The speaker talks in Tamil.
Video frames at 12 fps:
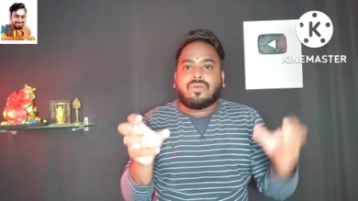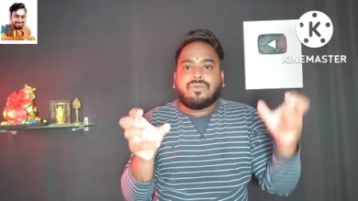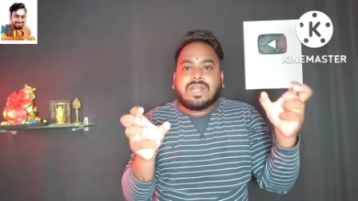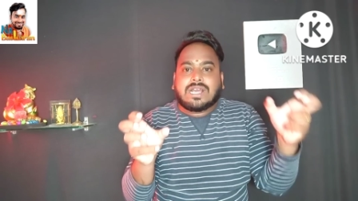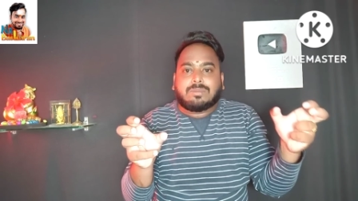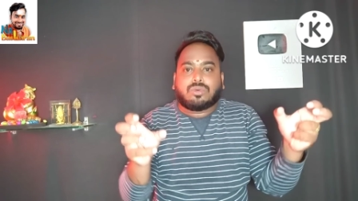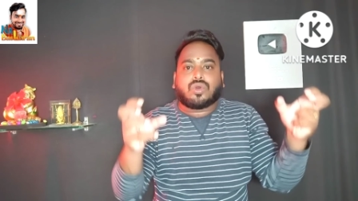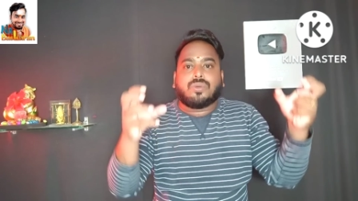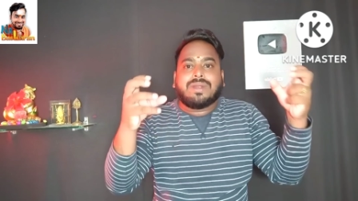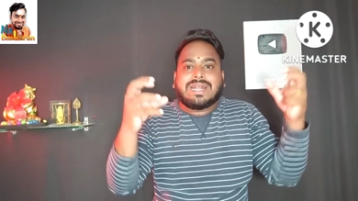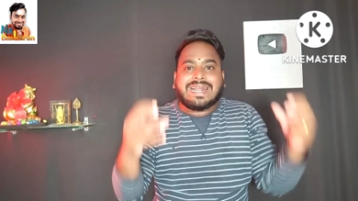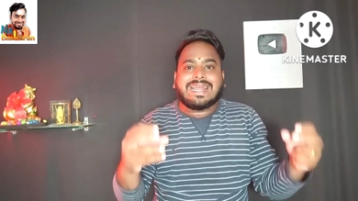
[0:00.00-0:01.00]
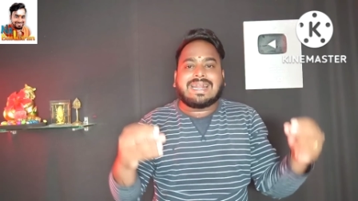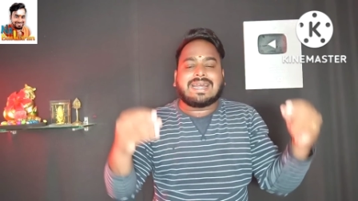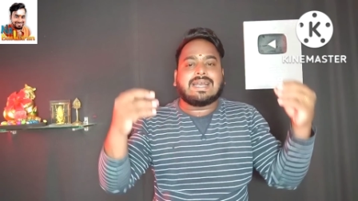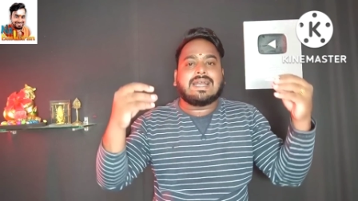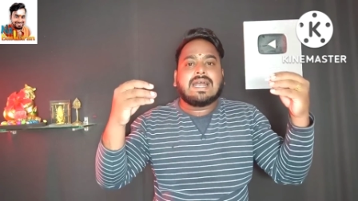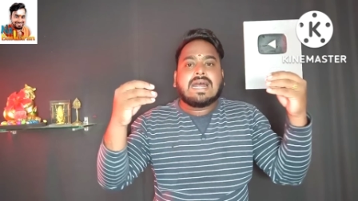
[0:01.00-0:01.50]
விக்ரமுக்கும் இடையில
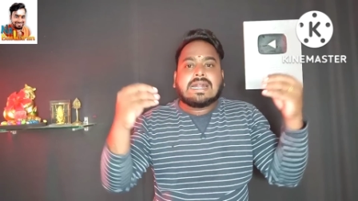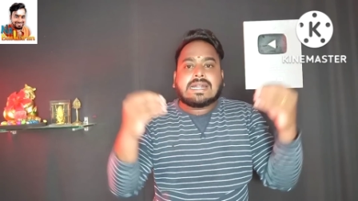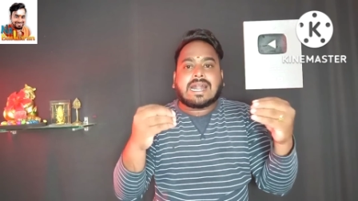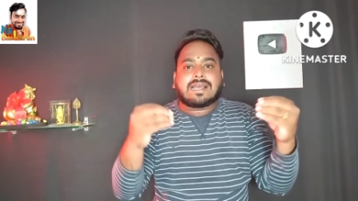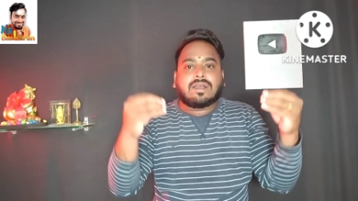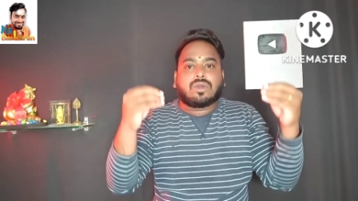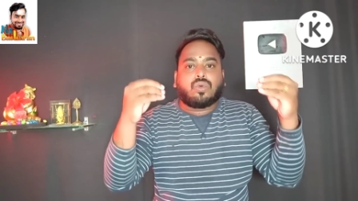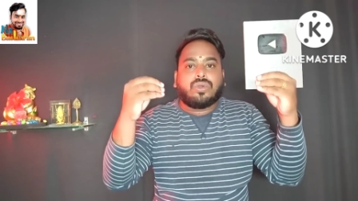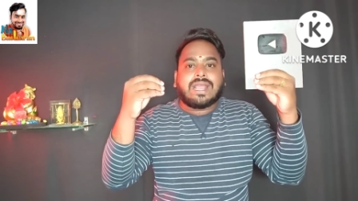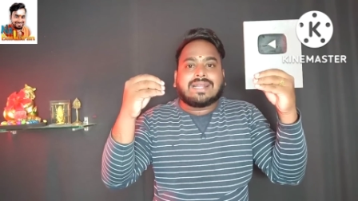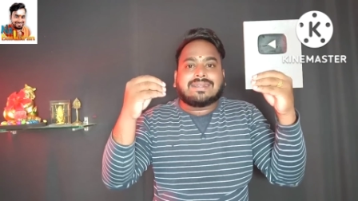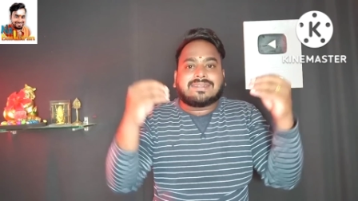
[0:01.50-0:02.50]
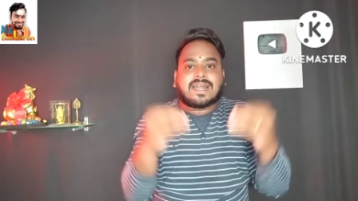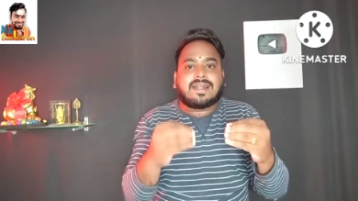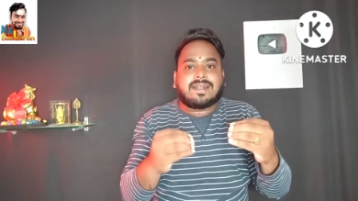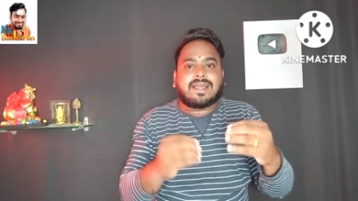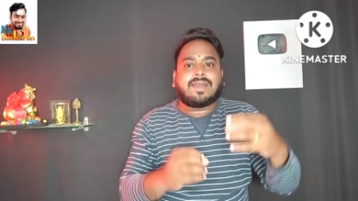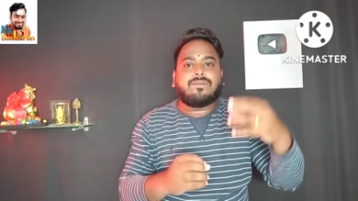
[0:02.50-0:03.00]
நடக்கக்கூடிய அந்த
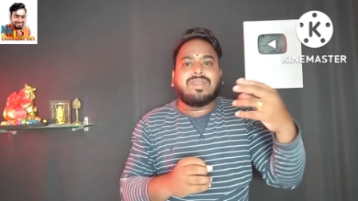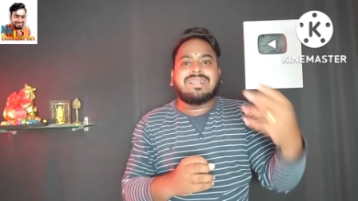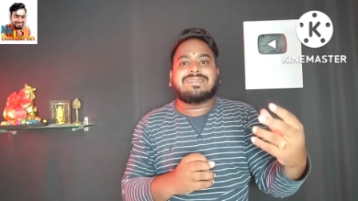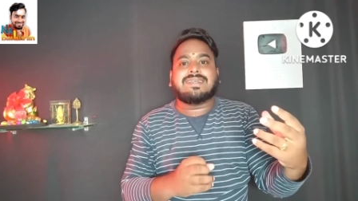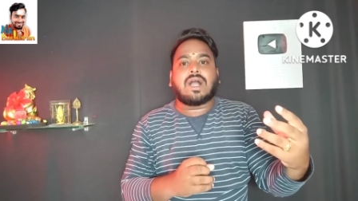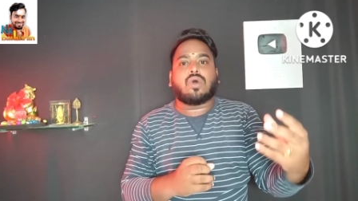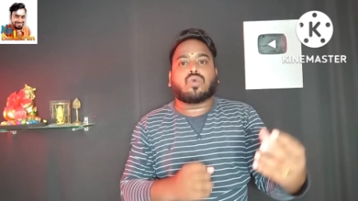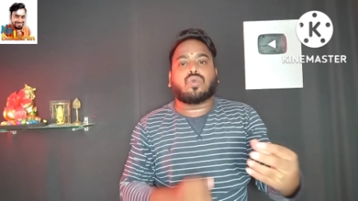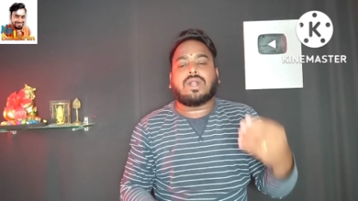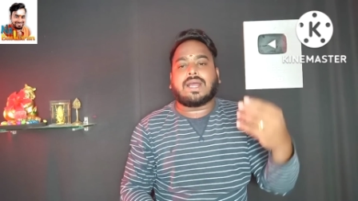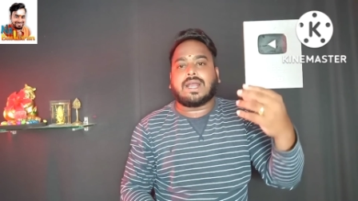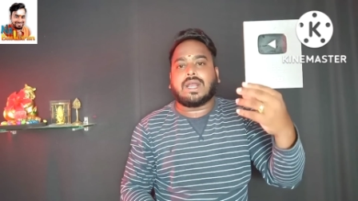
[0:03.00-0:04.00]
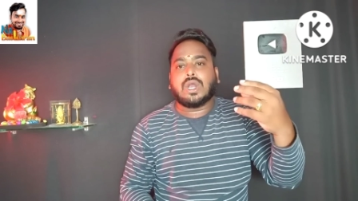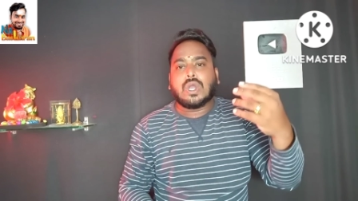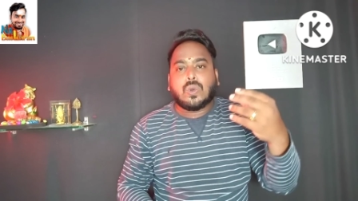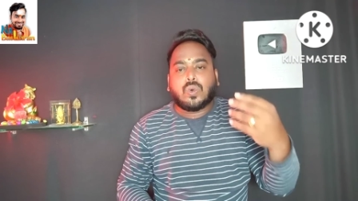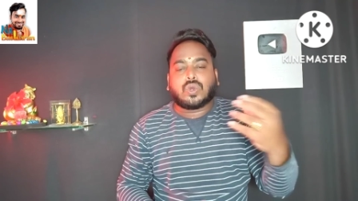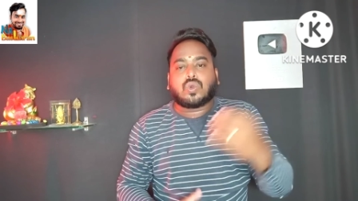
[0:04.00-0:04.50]
சண்டை விசிகாவுக்குள்ள
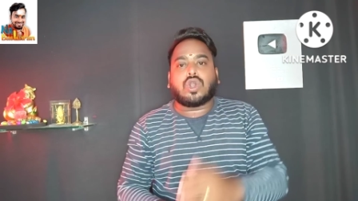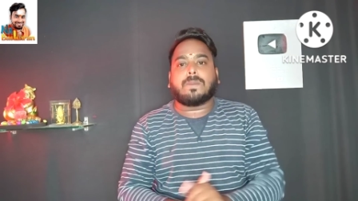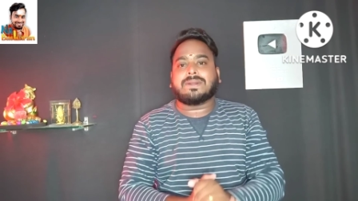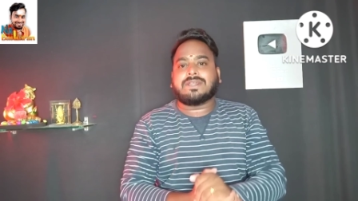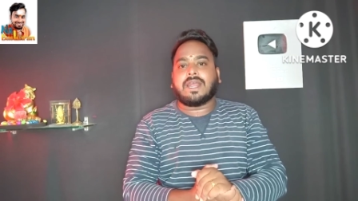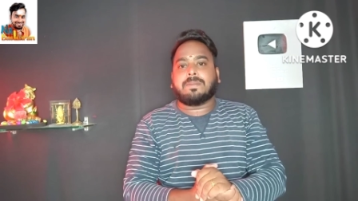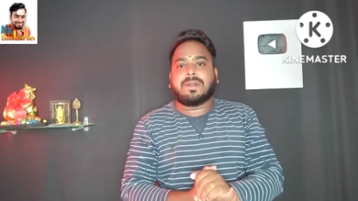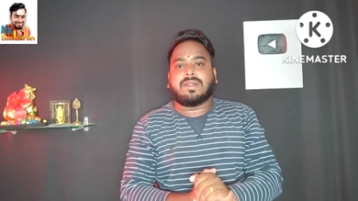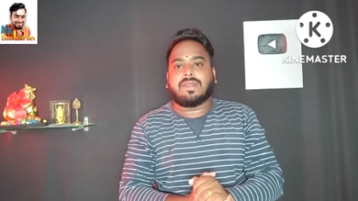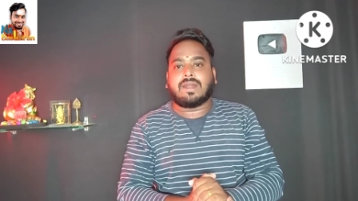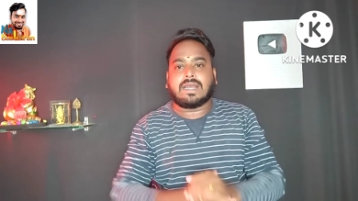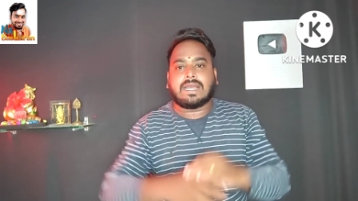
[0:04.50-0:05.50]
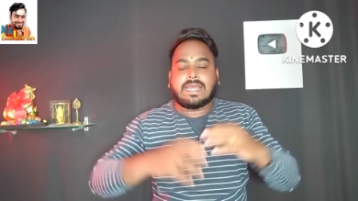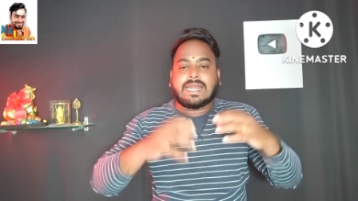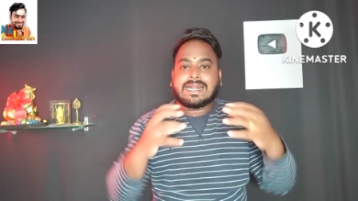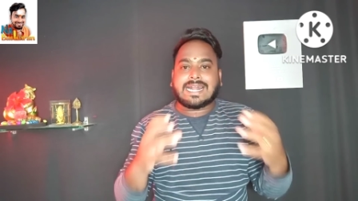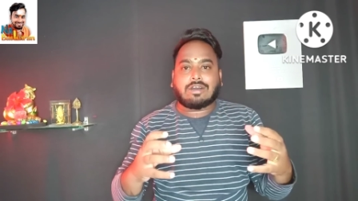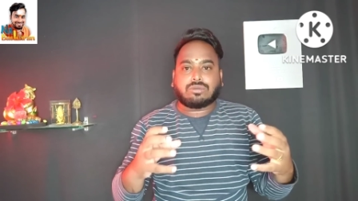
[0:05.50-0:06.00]
ஒரு குழப்பத்தை ஏற்படுத்தியிருக்கு
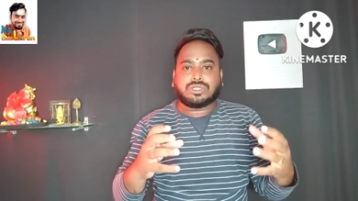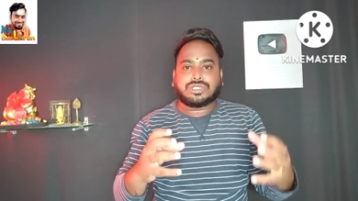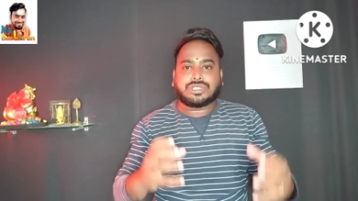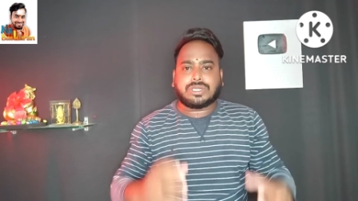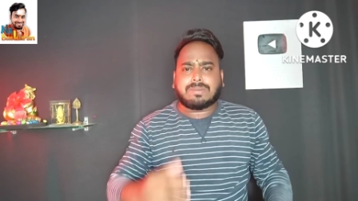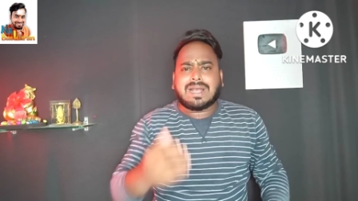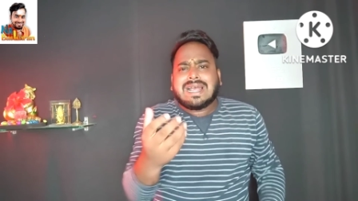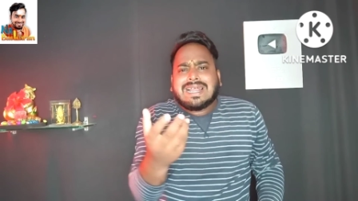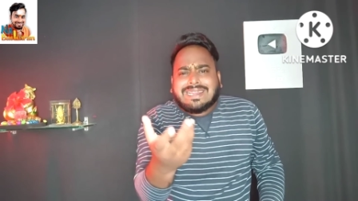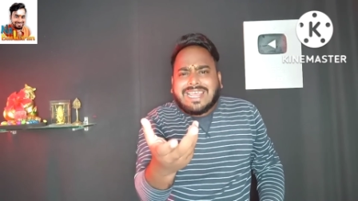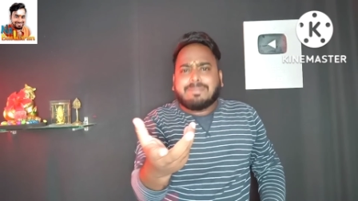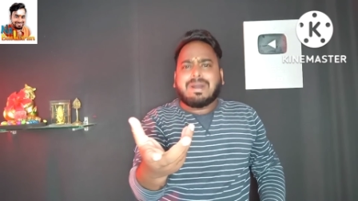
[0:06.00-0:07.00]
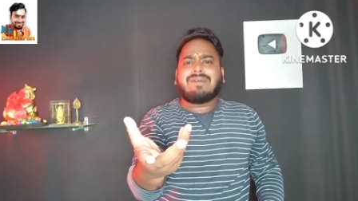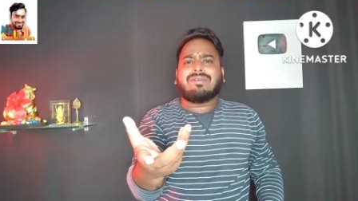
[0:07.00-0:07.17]
இரண்டாவது விஷயம் தீபாவளி